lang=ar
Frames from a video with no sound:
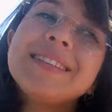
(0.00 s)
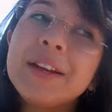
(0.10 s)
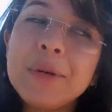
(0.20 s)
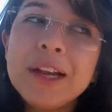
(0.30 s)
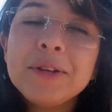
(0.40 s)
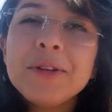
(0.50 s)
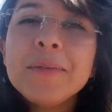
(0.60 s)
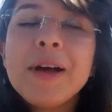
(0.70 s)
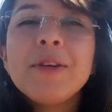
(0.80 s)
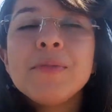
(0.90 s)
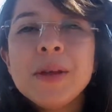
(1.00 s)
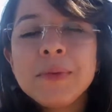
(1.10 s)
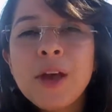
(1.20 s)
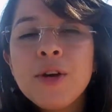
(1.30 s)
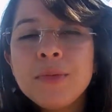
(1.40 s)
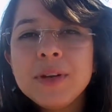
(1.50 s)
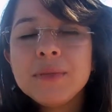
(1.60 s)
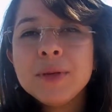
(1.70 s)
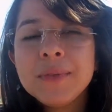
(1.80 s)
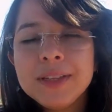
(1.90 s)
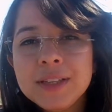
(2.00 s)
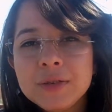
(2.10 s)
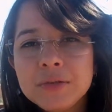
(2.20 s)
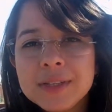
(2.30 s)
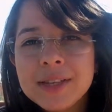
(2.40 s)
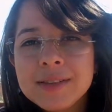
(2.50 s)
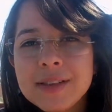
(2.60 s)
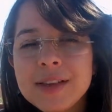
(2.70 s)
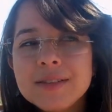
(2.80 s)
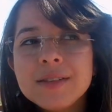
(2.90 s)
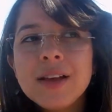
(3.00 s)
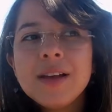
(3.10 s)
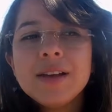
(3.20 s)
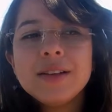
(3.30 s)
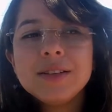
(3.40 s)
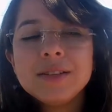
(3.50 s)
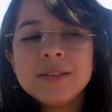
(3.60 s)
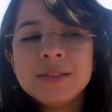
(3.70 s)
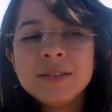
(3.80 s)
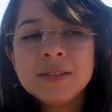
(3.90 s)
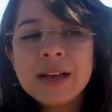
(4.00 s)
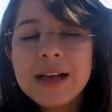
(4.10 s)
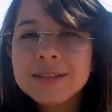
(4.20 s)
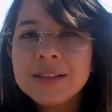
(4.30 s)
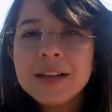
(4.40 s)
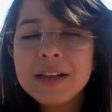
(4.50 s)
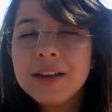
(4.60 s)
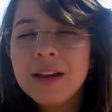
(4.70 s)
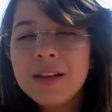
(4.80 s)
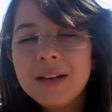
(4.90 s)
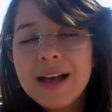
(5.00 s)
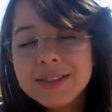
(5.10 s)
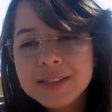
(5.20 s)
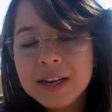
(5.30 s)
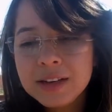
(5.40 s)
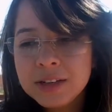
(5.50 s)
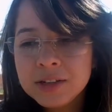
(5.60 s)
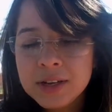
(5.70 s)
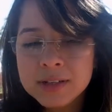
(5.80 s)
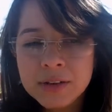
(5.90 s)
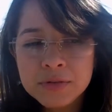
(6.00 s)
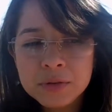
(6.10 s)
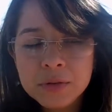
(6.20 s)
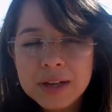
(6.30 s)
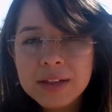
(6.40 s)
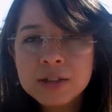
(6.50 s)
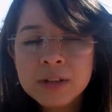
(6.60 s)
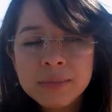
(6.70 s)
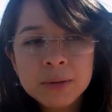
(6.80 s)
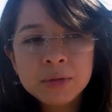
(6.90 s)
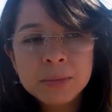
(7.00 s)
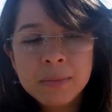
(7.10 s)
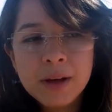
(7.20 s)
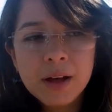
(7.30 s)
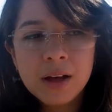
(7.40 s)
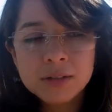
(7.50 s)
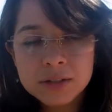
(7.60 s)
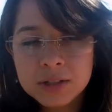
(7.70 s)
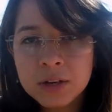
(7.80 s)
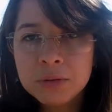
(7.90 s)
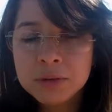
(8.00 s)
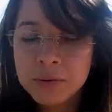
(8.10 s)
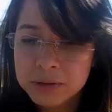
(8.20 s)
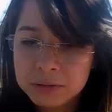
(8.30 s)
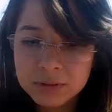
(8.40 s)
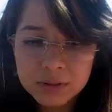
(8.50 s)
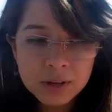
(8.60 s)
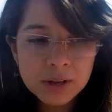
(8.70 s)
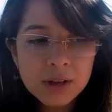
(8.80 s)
السلام عليكم معكم لمياء حمري من مدينة ورزازات أه، حاصل على حاصل على الإجازة في اللغات الأجنبية المطبقة تجارة وتواصل